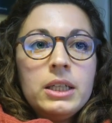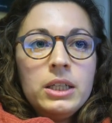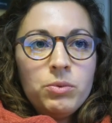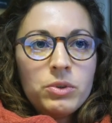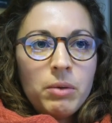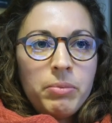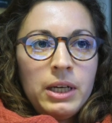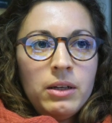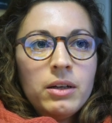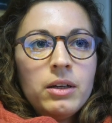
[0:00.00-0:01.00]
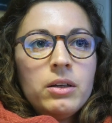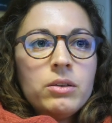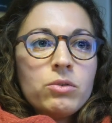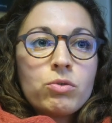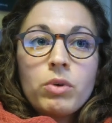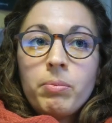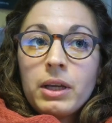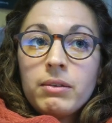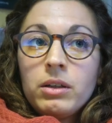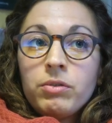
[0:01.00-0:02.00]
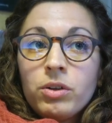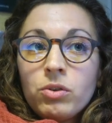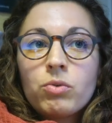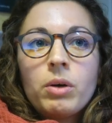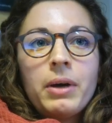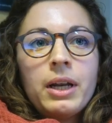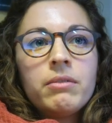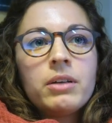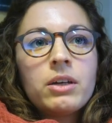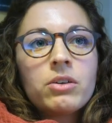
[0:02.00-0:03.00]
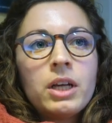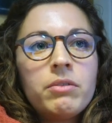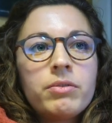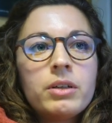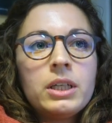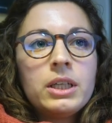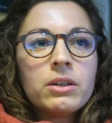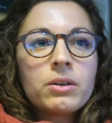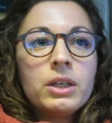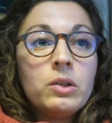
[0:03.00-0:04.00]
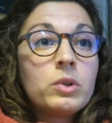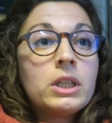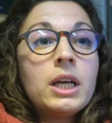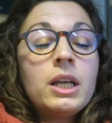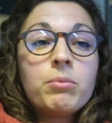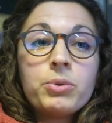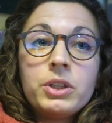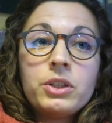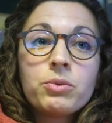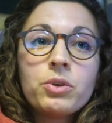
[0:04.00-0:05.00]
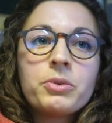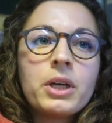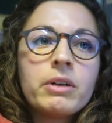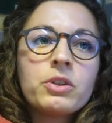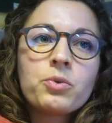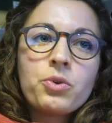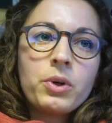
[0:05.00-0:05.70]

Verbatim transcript: ils nous appellent, soit par téléphone, soit par la VHF, et euh, ils nous signalent la position d'observation du